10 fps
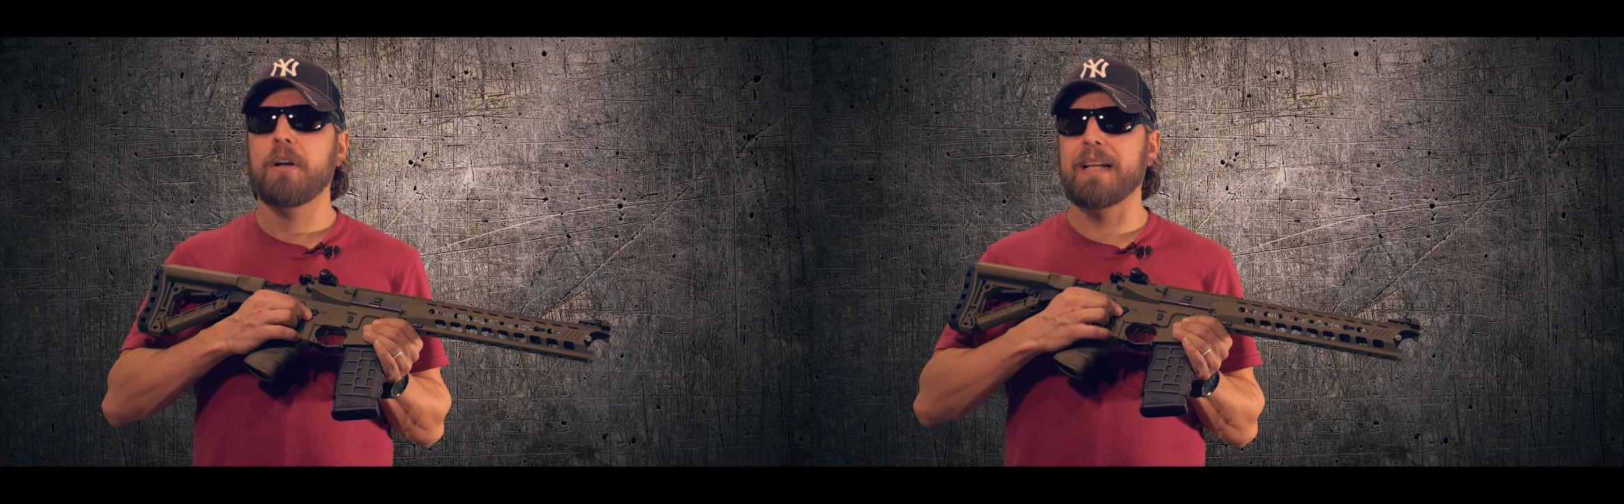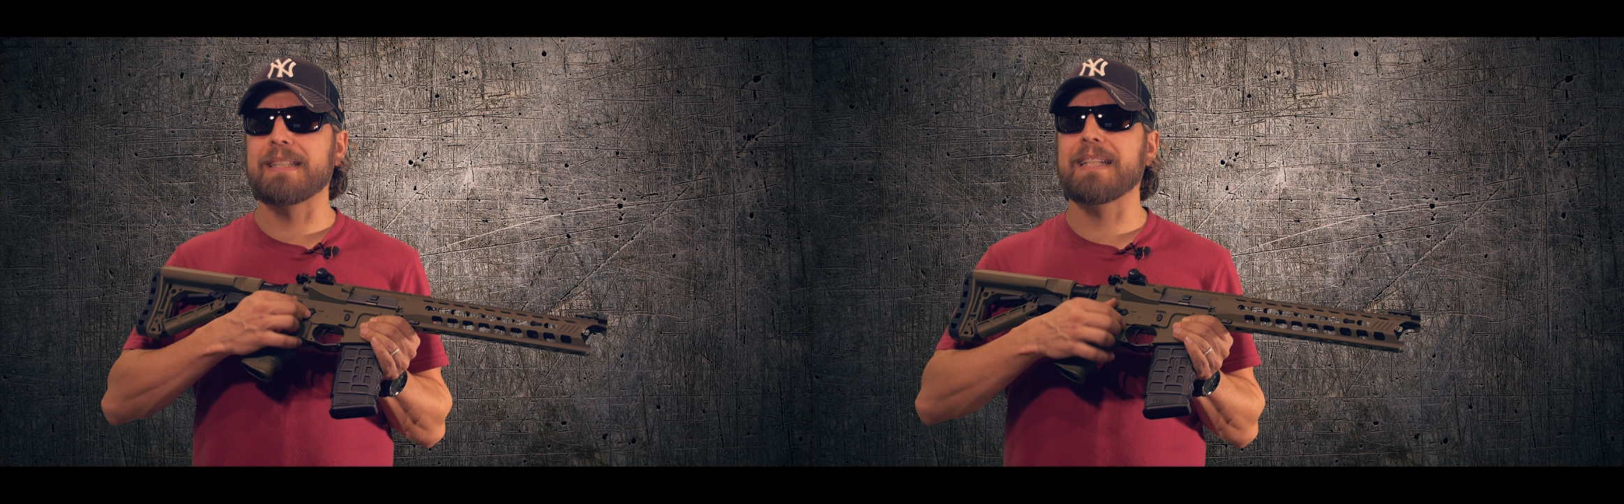
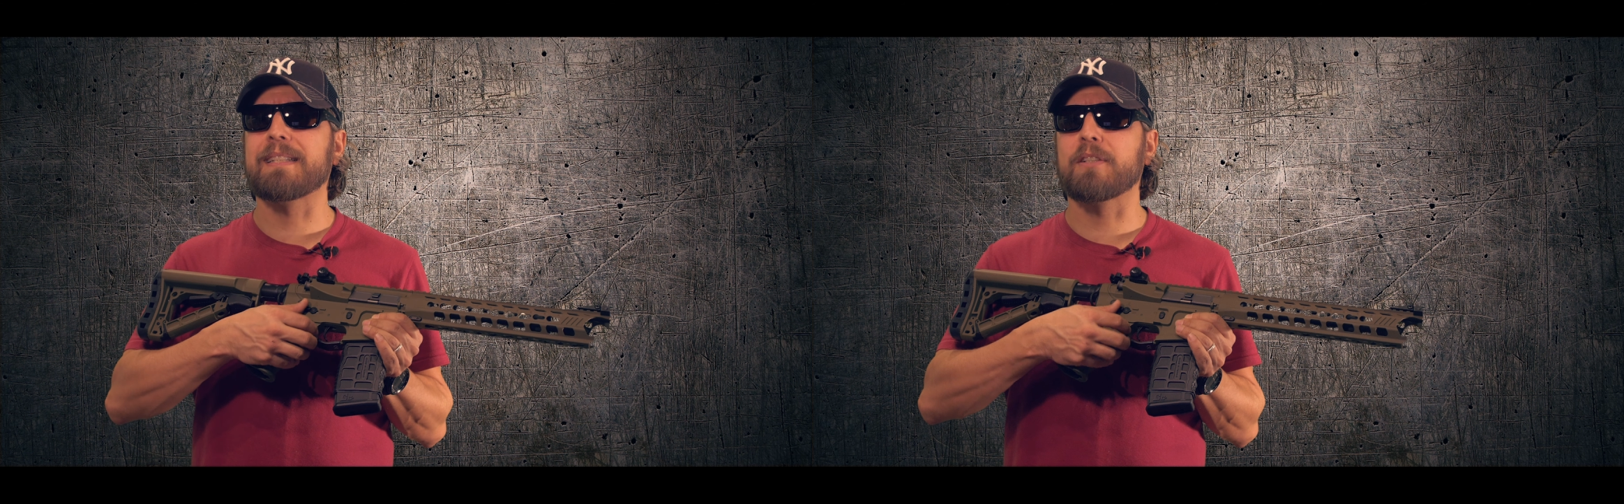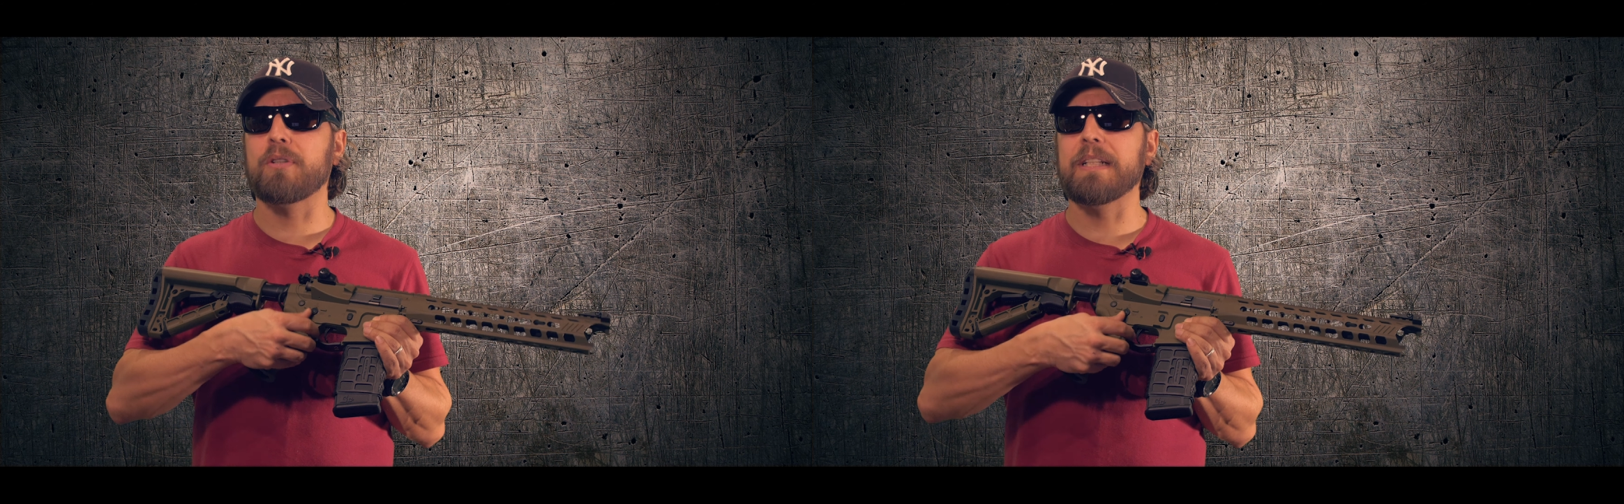la
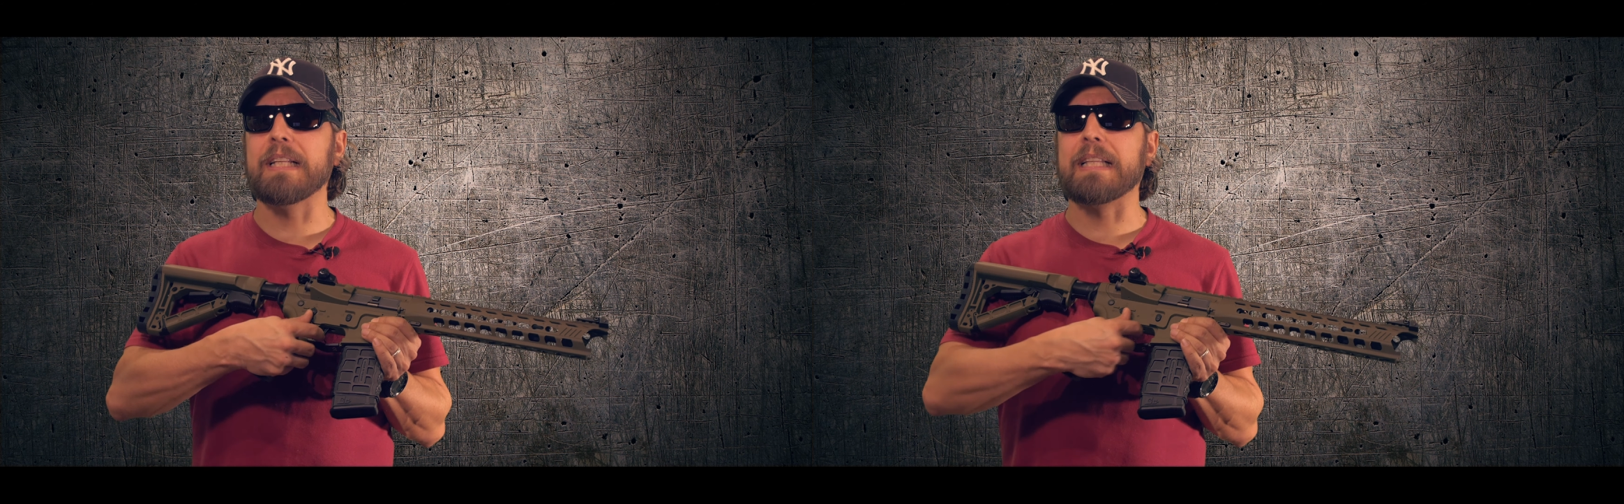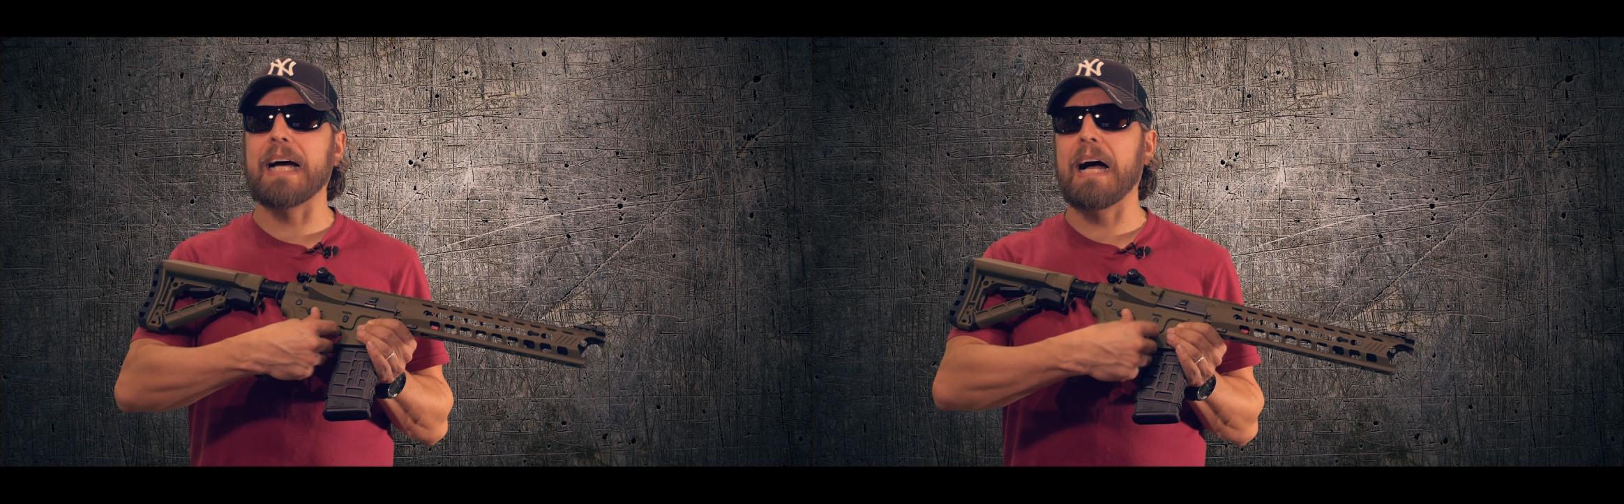stessa
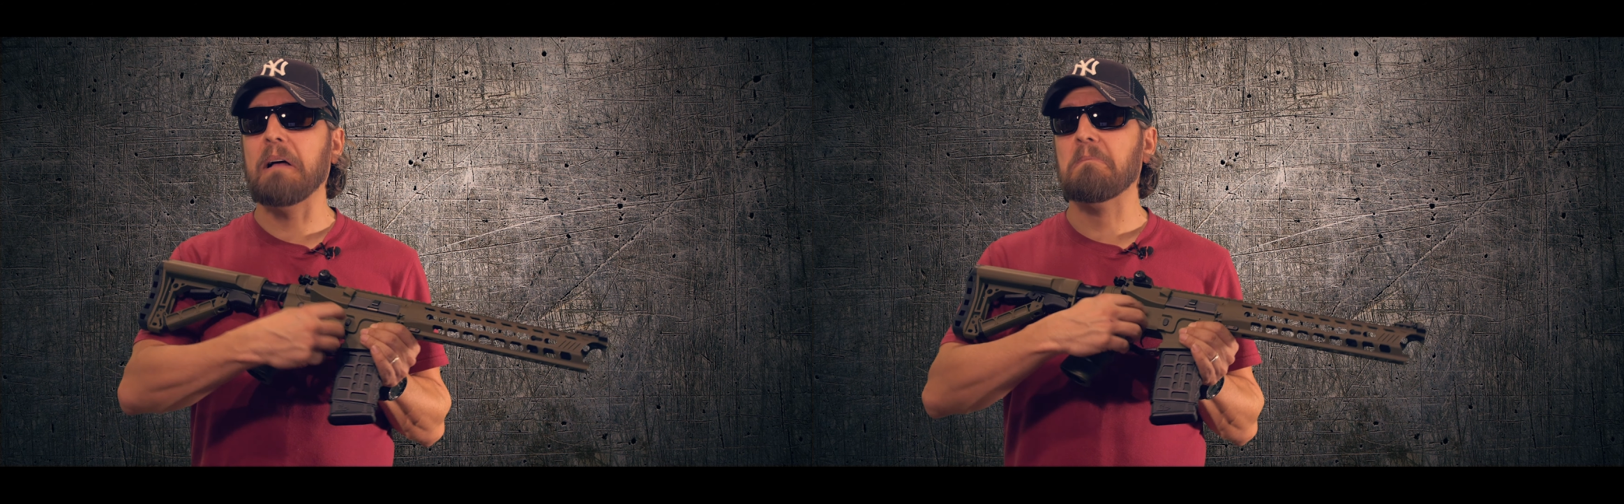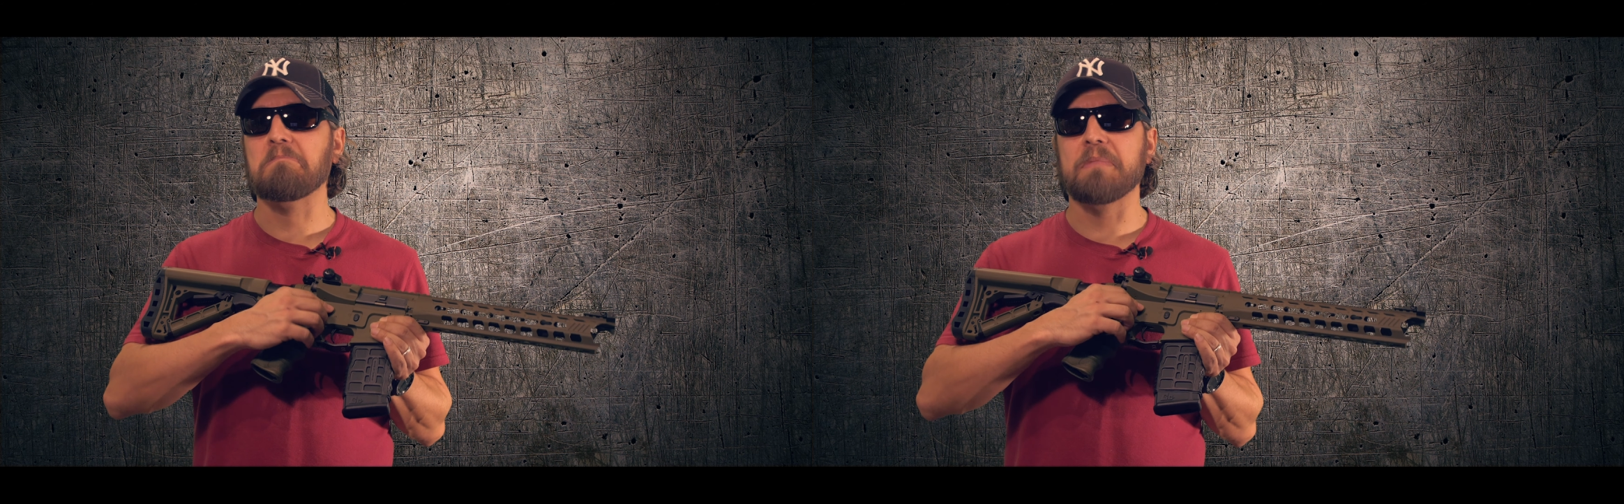solidità